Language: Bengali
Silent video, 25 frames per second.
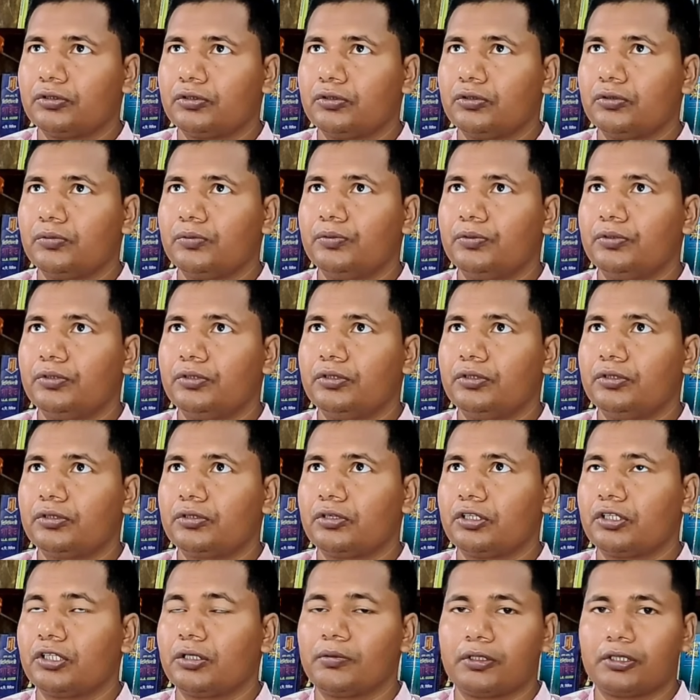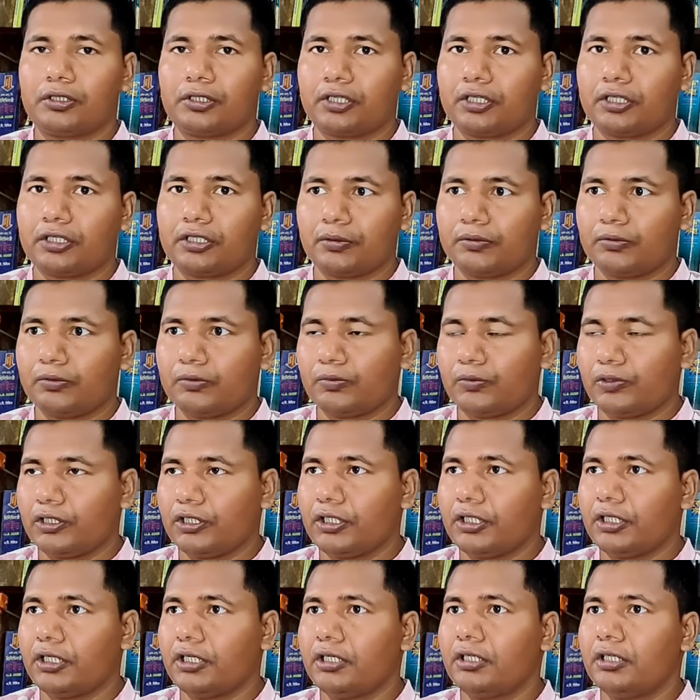খুব কথাবার্তা আর তেমন
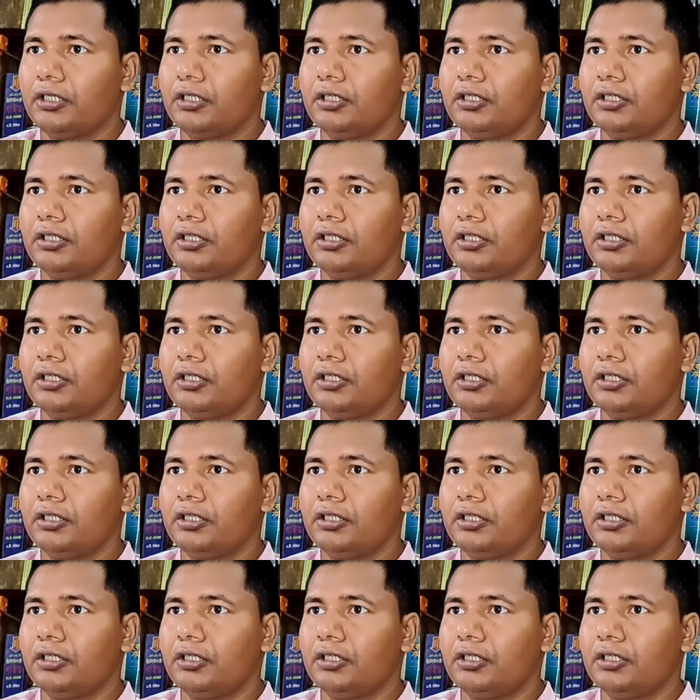বলে না